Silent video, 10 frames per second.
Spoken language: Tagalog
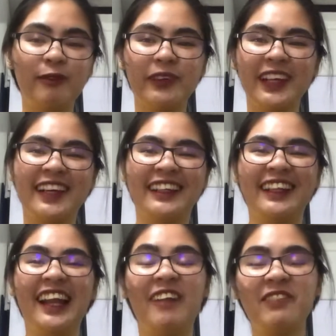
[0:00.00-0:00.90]
mo yan,
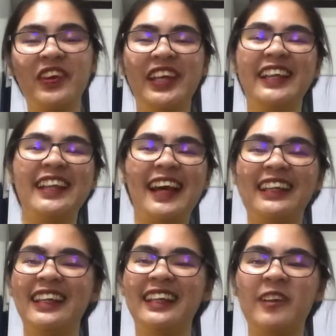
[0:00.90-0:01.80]
alam nyo yan ni
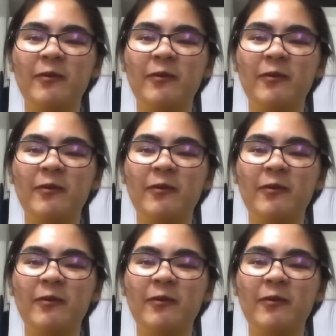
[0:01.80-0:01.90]
daddy.